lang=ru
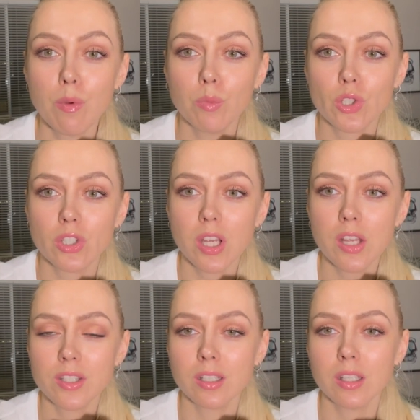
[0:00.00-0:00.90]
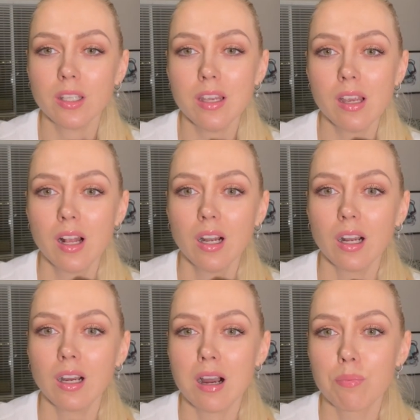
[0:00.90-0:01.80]
Мешки, синяки,
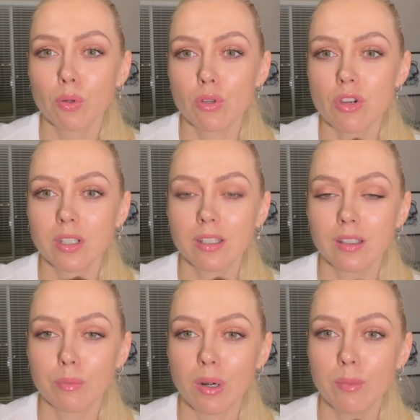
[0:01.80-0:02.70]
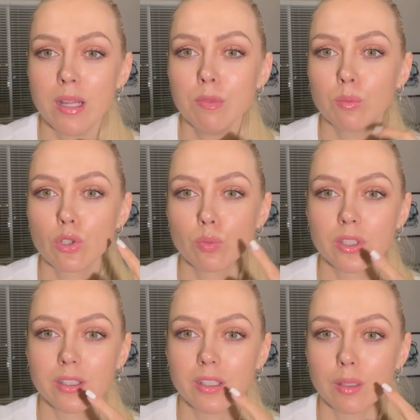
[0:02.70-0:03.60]
э, прочие какие-то проблемы, может быть,
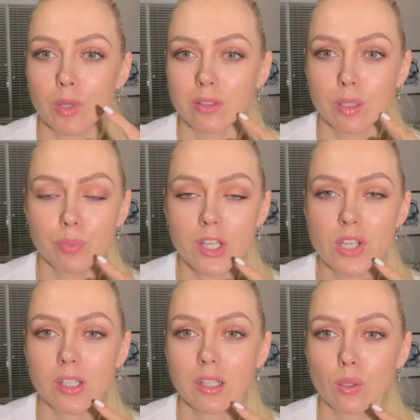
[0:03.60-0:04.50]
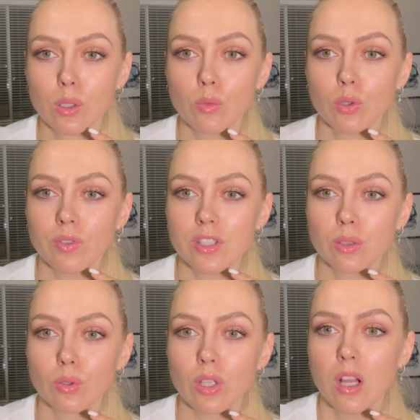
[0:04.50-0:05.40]
какие-то мелкие прыщики, которые могут возникнуть.